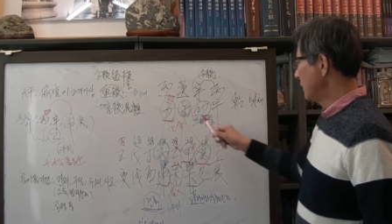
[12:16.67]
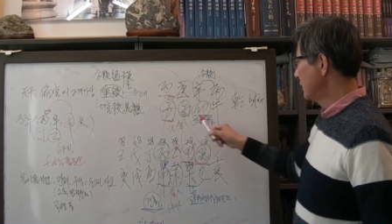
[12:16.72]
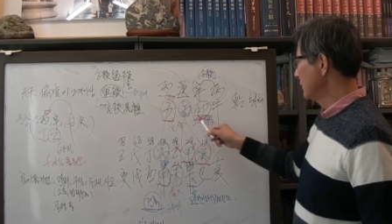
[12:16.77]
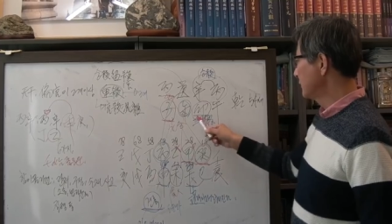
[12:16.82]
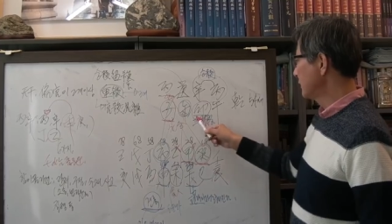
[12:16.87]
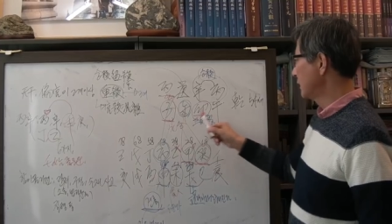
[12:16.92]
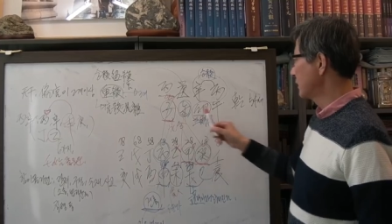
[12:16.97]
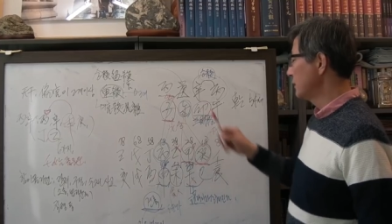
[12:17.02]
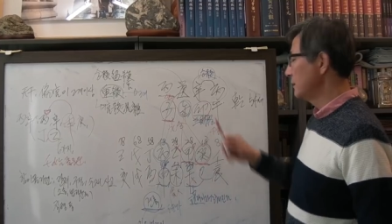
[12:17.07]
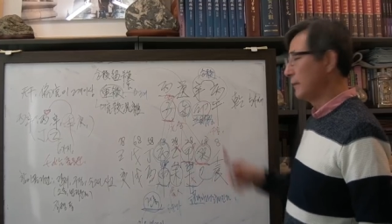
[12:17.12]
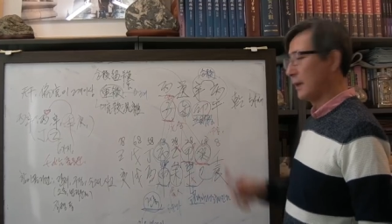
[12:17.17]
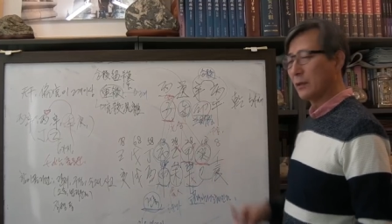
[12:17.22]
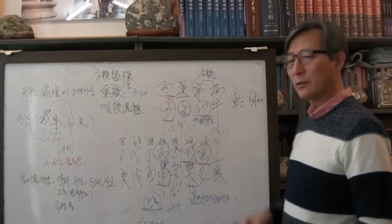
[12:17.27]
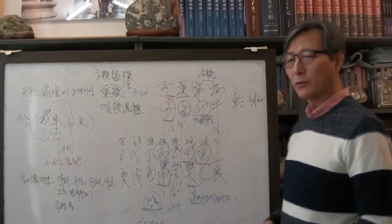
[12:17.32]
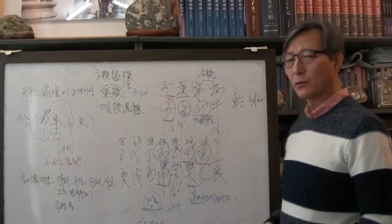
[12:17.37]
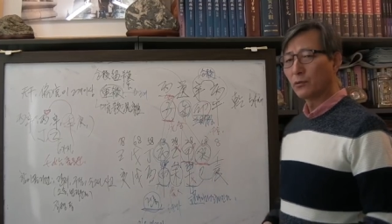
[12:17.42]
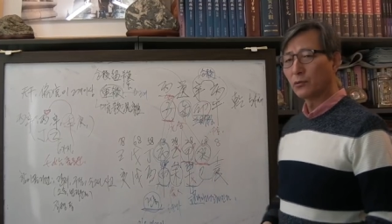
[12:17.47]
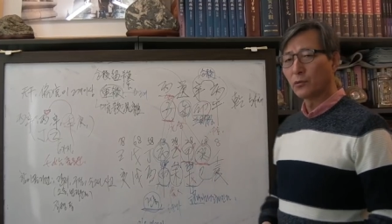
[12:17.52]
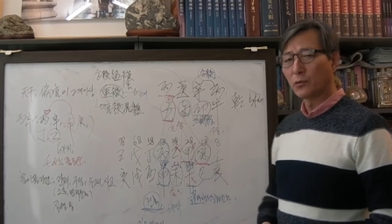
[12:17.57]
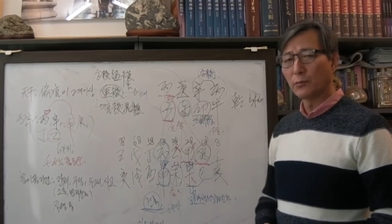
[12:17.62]
형사를
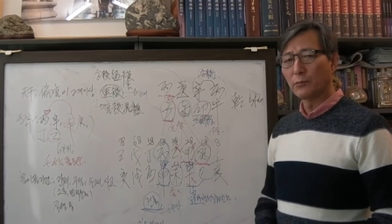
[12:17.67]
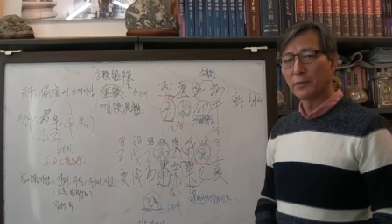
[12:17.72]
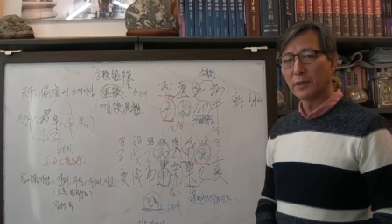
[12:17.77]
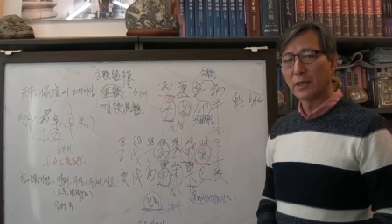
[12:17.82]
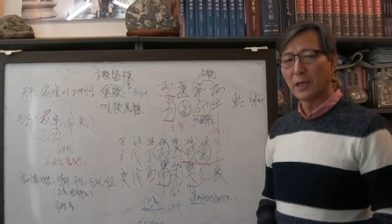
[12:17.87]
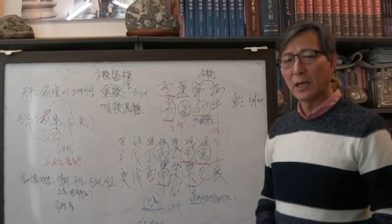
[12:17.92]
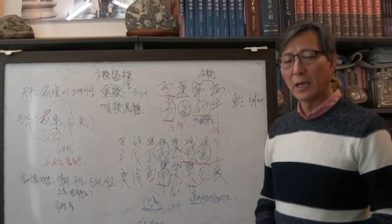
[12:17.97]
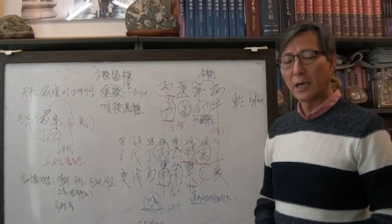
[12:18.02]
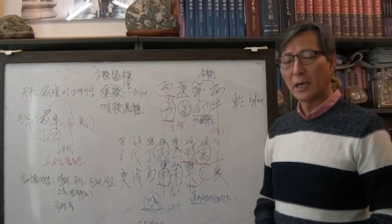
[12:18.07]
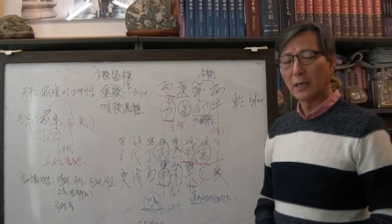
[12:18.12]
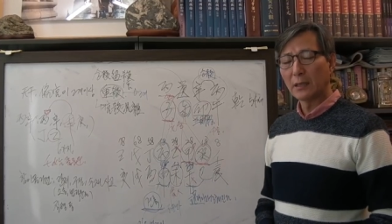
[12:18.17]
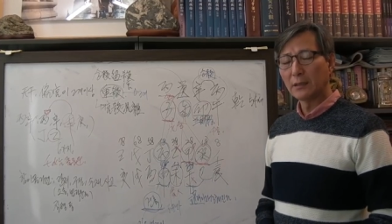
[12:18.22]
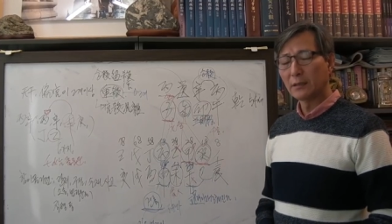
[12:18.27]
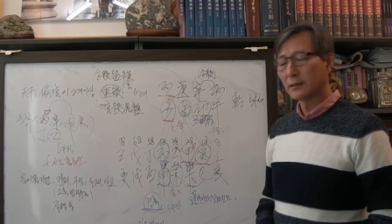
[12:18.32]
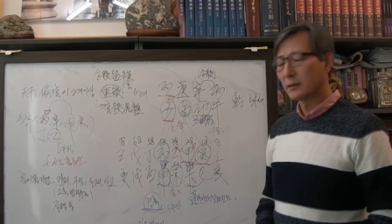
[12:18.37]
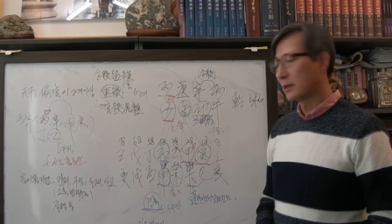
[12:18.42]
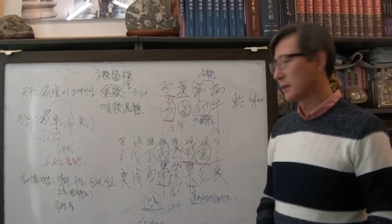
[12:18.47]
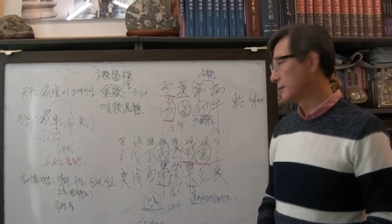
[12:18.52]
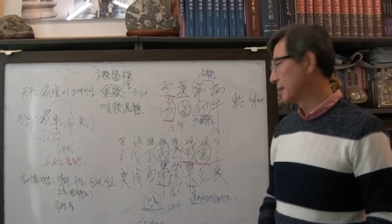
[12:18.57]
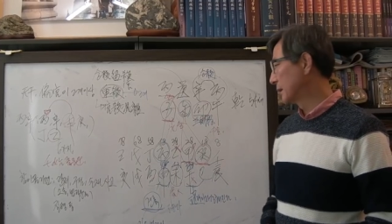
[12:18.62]
만들고 들어옵니다.
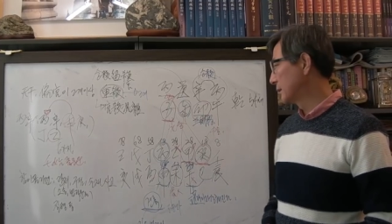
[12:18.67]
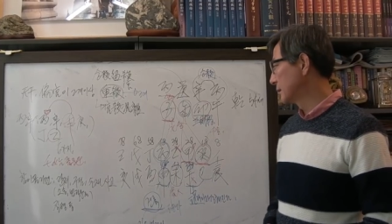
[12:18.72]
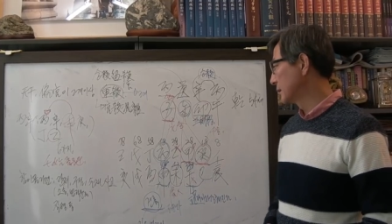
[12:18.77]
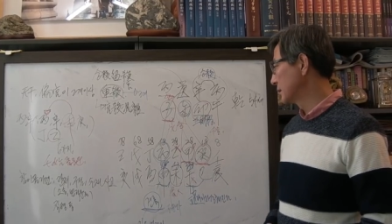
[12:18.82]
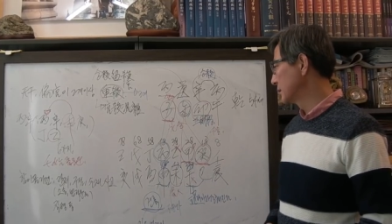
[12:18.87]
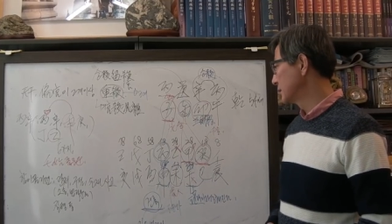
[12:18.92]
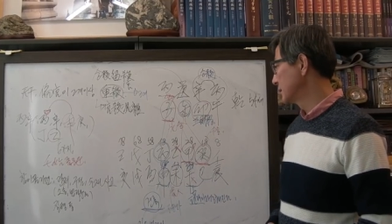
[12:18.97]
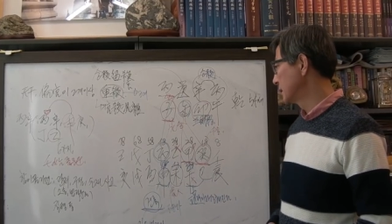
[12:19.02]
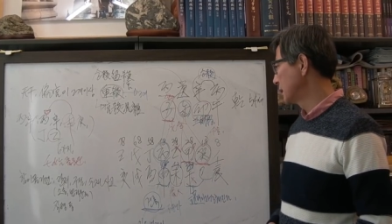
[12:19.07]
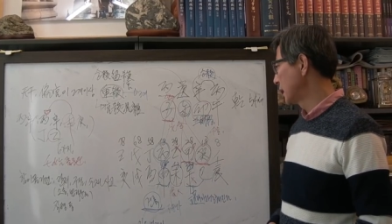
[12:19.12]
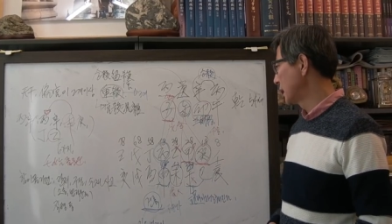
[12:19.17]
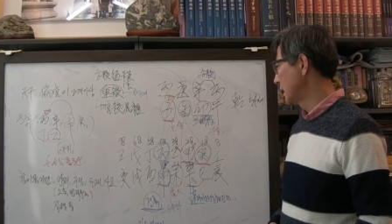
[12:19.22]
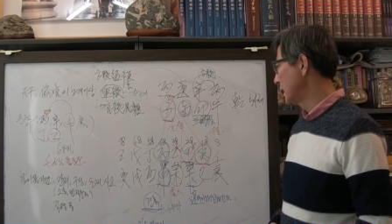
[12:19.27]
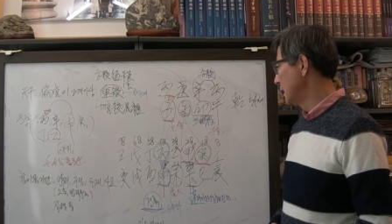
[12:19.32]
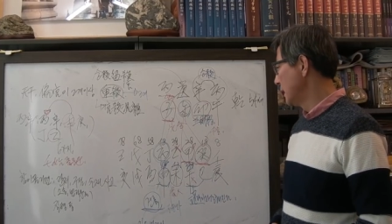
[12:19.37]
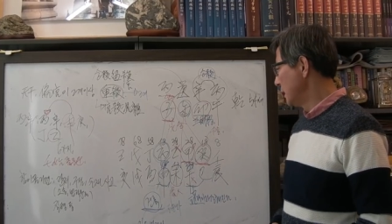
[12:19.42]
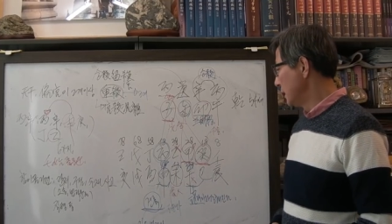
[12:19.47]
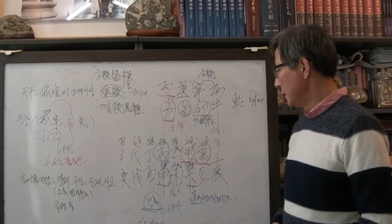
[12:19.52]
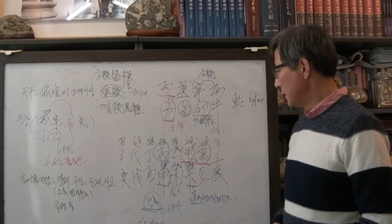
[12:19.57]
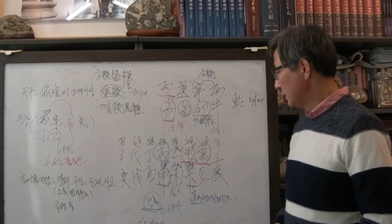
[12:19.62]
형사를 만들어집니다.
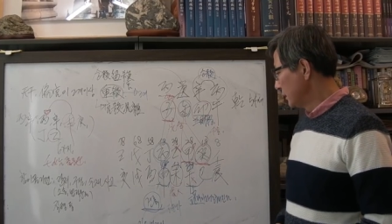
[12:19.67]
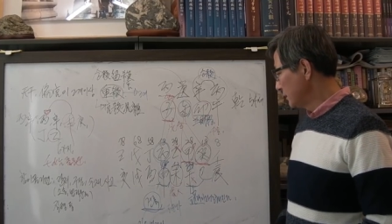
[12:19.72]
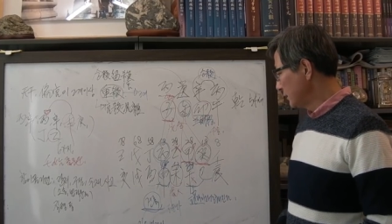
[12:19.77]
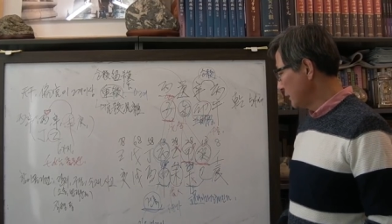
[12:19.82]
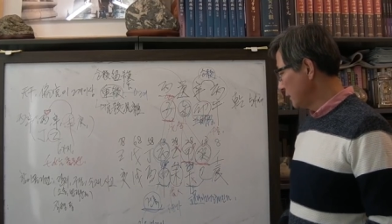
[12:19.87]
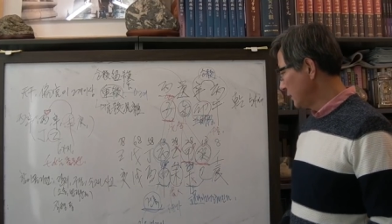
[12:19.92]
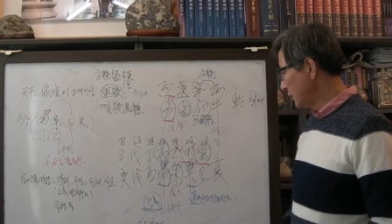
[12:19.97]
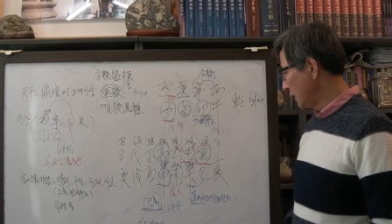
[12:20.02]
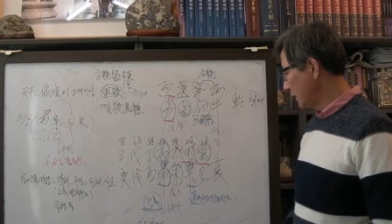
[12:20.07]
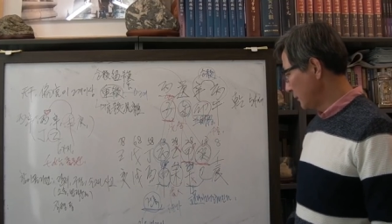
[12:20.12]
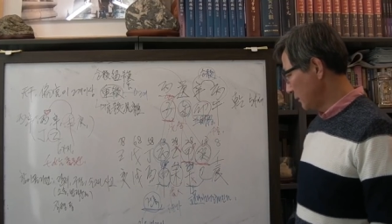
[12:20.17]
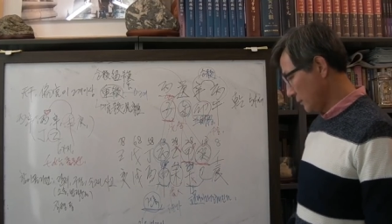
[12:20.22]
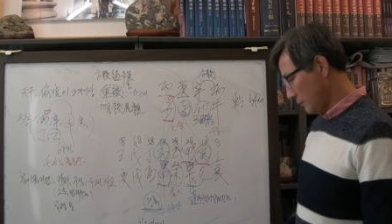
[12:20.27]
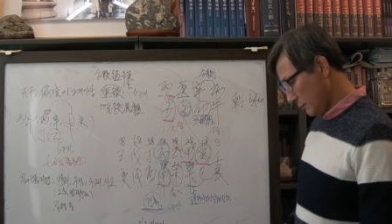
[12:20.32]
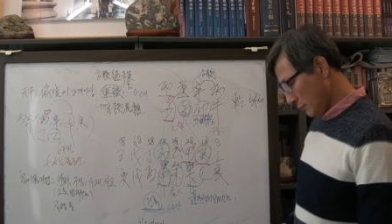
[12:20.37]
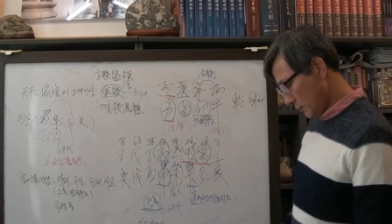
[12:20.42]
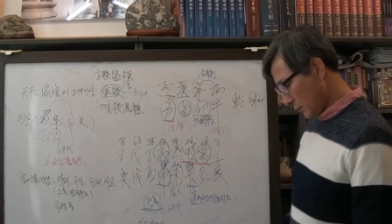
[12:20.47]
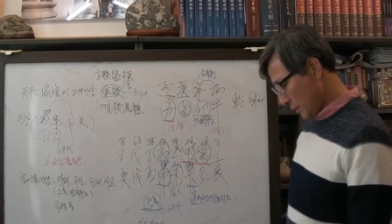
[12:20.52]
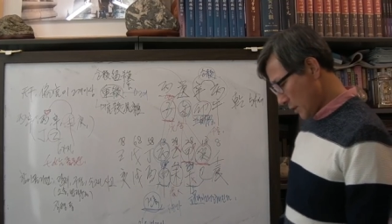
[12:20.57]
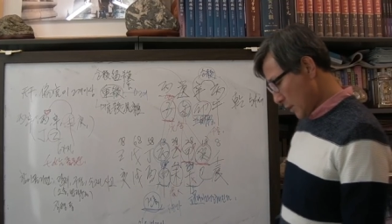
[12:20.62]
그래서
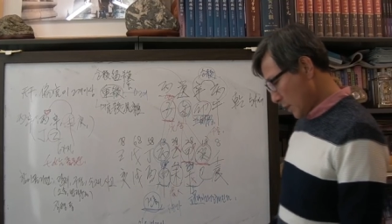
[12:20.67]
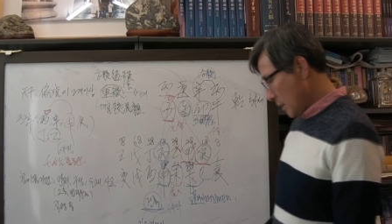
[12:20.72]
이때는